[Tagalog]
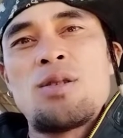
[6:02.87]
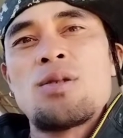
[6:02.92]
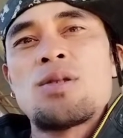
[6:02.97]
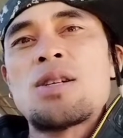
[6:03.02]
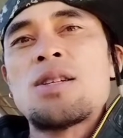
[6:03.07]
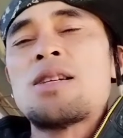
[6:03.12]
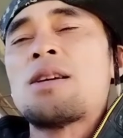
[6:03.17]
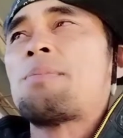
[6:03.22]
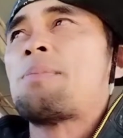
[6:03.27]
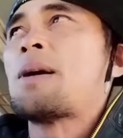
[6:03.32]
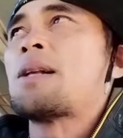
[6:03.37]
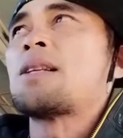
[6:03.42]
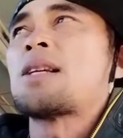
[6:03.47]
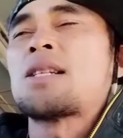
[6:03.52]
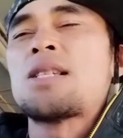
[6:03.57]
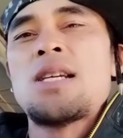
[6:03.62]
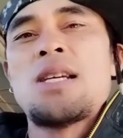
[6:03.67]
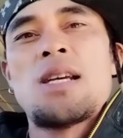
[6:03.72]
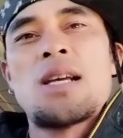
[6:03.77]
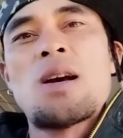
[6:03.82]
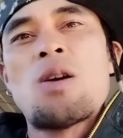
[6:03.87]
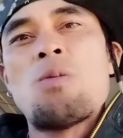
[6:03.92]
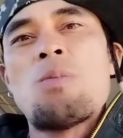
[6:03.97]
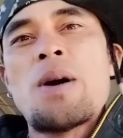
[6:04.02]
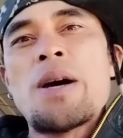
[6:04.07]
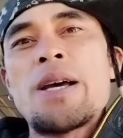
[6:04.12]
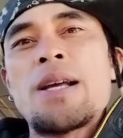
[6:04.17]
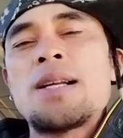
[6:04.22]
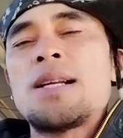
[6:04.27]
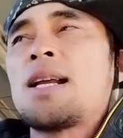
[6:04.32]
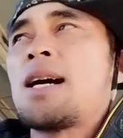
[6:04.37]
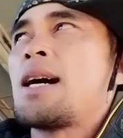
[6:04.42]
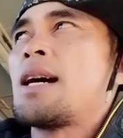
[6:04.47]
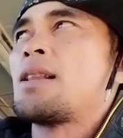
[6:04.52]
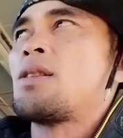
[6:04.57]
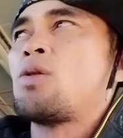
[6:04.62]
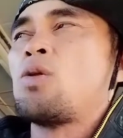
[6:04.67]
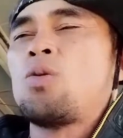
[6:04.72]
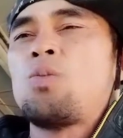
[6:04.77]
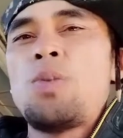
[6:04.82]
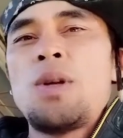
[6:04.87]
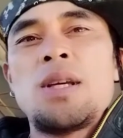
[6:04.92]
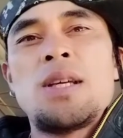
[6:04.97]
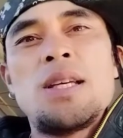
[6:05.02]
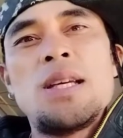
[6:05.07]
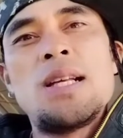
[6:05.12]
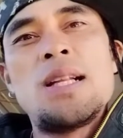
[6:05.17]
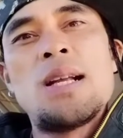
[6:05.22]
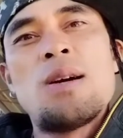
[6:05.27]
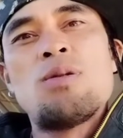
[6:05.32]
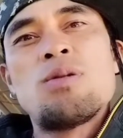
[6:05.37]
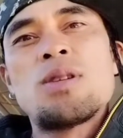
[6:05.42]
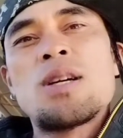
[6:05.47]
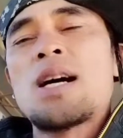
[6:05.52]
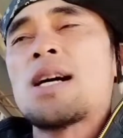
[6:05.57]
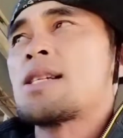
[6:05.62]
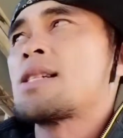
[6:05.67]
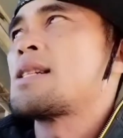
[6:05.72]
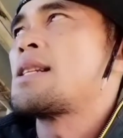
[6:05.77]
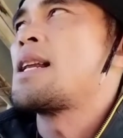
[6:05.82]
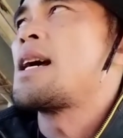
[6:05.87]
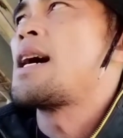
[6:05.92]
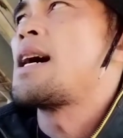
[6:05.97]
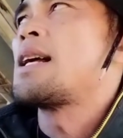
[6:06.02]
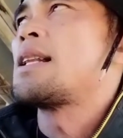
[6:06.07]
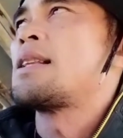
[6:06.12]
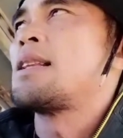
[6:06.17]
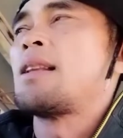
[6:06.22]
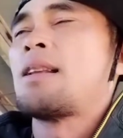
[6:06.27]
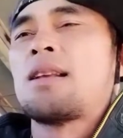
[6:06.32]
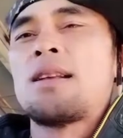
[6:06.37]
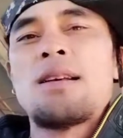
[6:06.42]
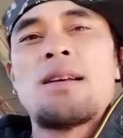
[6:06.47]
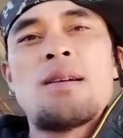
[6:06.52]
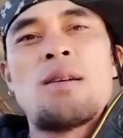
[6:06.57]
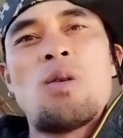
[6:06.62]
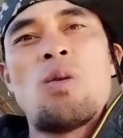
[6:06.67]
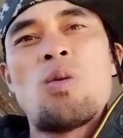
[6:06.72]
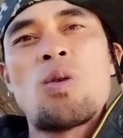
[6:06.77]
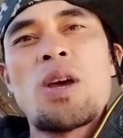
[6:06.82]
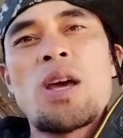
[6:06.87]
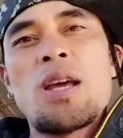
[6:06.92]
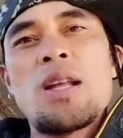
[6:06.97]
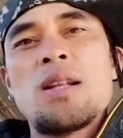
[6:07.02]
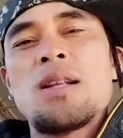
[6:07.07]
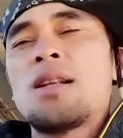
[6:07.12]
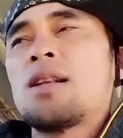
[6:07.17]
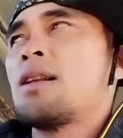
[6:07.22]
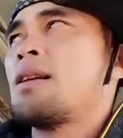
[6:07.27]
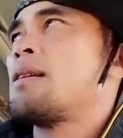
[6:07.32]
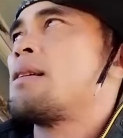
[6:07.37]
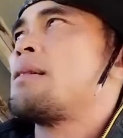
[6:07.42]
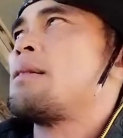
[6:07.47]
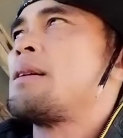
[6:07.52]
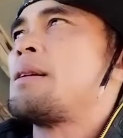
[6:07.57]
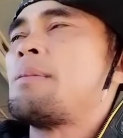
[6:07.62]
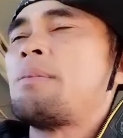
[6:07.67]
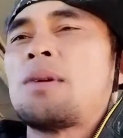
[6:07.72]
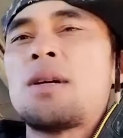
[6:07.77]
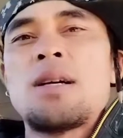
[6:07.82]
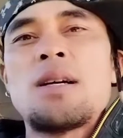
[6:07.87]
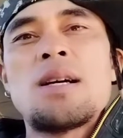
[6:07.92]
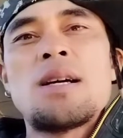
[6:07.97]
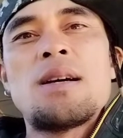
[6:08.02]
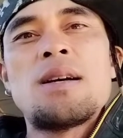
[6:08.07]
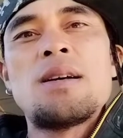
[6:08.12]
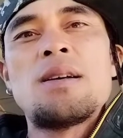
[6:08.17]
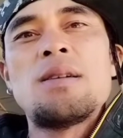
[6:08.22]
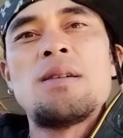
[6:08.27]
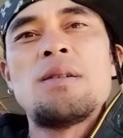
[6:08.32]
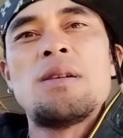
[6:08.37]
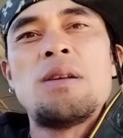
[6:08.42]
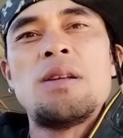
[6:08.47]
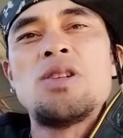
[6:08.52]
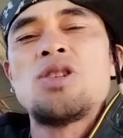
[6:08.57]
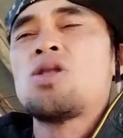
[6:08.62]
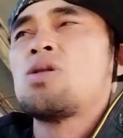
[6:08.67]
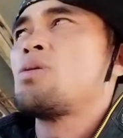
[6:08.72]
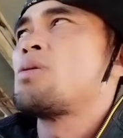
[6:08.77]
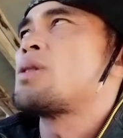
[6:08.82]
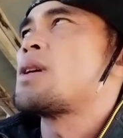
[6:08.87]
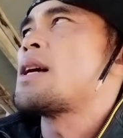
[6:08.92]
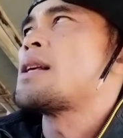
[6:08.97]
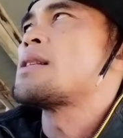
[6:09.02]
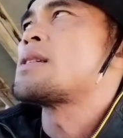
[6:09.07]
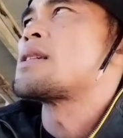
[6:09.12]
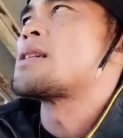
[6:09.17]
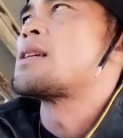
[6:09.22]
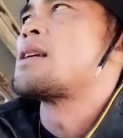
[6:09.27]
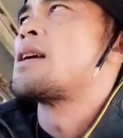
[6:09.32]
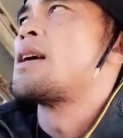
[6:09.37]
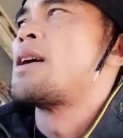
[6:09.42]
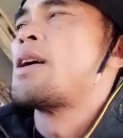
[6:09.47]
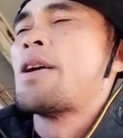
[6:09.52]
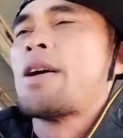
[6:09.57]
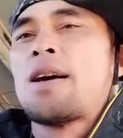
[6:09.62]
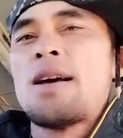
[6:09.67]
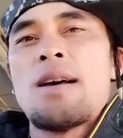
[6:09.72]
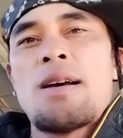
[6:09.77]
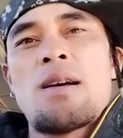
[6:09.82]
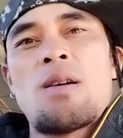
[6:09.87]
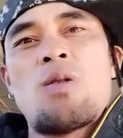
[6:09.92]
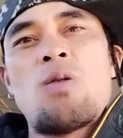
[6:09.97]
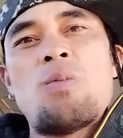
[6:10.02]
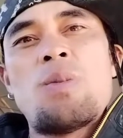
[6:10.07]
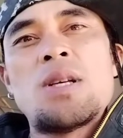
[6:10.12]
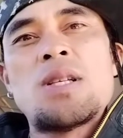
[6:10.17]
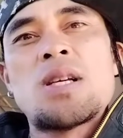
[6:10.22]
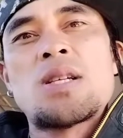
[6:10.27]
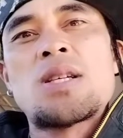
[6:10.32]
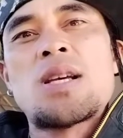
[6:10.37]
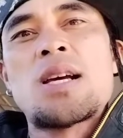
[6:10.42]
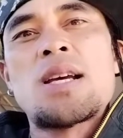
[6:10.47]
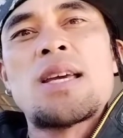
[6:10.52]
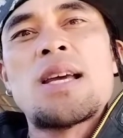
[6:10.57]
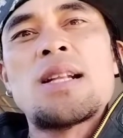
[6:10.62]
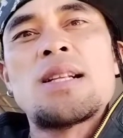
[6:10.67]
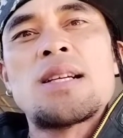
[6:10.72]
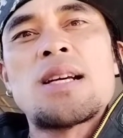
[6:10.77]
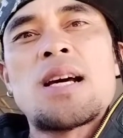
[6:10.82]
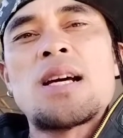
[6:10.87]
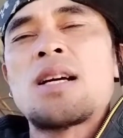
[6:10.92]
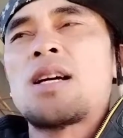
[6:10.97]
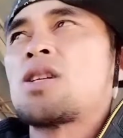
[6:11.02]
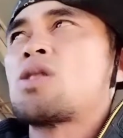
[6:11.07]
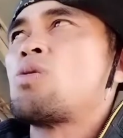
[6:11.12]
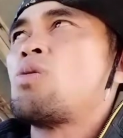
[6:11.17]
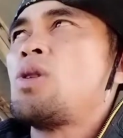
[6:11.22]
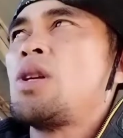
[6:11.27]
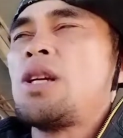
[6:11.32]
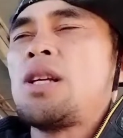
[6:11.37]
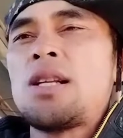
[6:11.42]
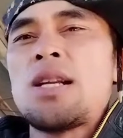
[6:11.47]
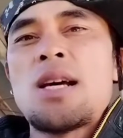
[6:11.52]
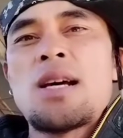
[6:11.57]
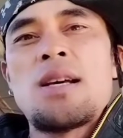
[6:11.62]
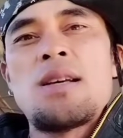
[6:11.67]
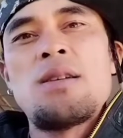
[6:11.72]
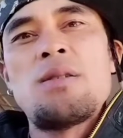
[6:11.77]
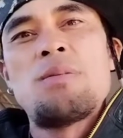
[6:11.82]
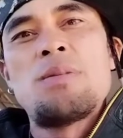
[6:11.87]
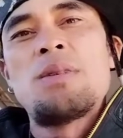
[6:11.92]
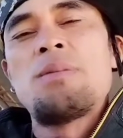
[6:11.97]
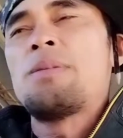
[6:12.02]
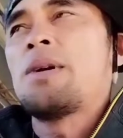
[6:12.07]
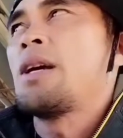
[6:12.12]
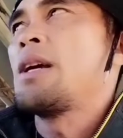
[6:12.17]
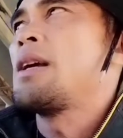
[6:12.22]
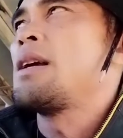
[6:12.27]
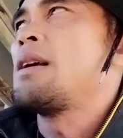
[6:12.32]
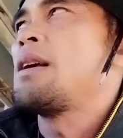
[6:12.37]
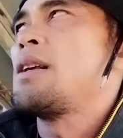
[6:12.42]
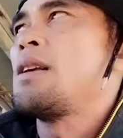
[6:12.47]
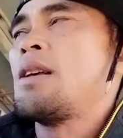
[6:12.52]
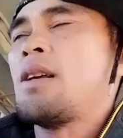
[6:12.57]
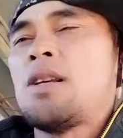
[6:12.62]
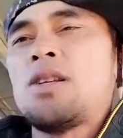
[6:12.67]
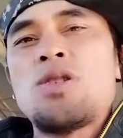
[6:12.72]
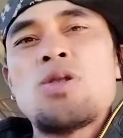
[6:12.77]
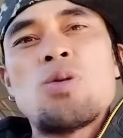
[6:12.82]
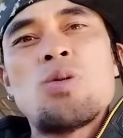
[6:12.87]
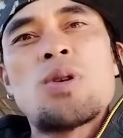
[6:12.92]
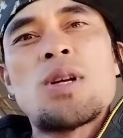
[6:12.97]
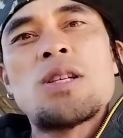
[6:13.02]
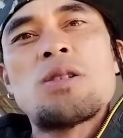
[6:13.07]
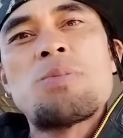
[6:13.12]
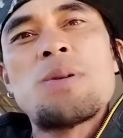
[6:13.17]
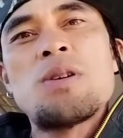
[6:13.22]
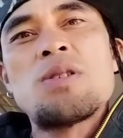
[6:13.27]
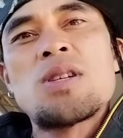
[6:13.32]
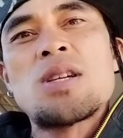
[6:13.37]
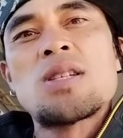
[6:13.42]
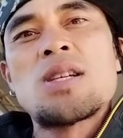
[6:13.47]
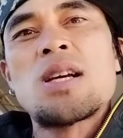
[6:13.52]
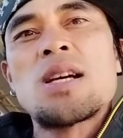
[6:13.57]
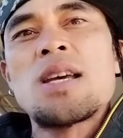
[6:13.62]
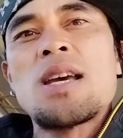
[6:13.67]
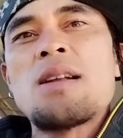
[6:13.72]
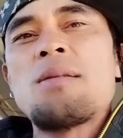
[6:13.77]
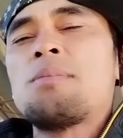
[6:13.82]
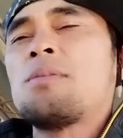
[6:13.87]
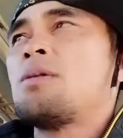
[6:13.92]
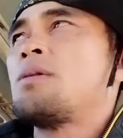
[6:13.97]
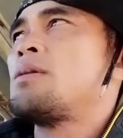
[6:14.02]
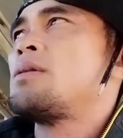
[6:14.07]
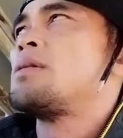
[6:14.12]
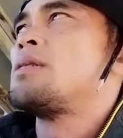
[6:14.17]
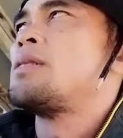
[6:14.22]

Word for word: sa Japan kasi ikaw bayad lahat, tubig, ilaw, gas, lahat, hukin, mga insurance. Kung may sasakyan ka, gasolina, may insurance pa yung sasakyan mo.